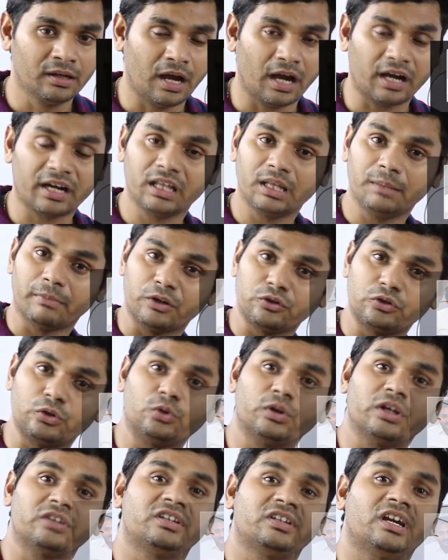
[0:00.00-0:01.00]
అక్కడికి
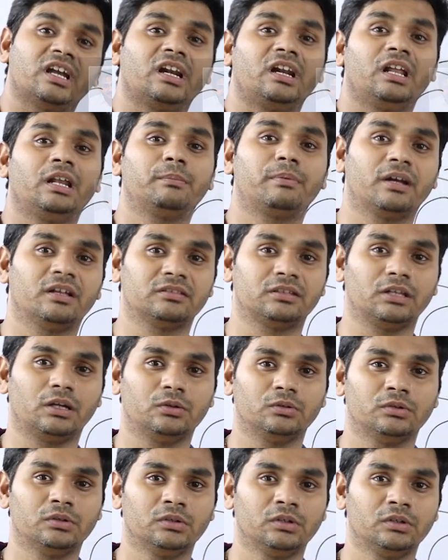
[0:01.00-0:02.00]
మనుషులు కూడా చేరలేని
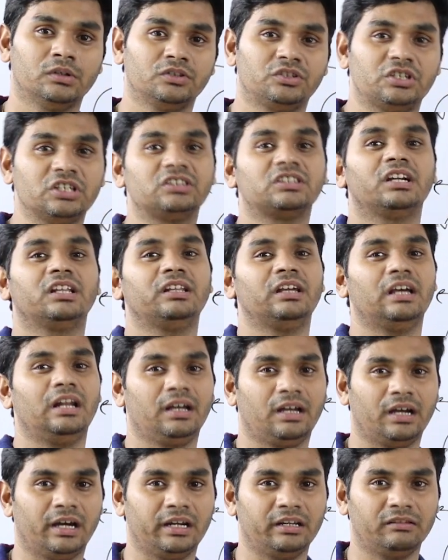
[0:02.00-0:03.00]
ప్రాంతాలు చిత్తడి
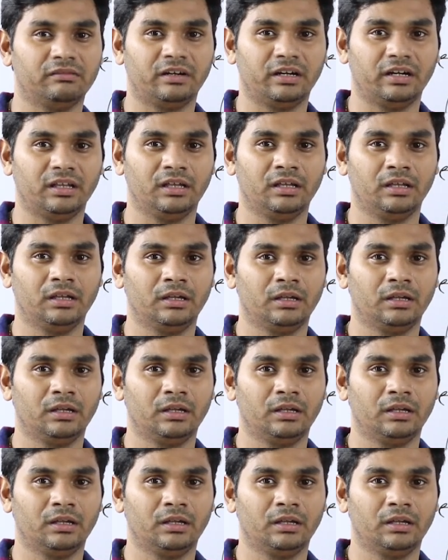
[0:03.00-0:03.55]
నేల కానివ్వండి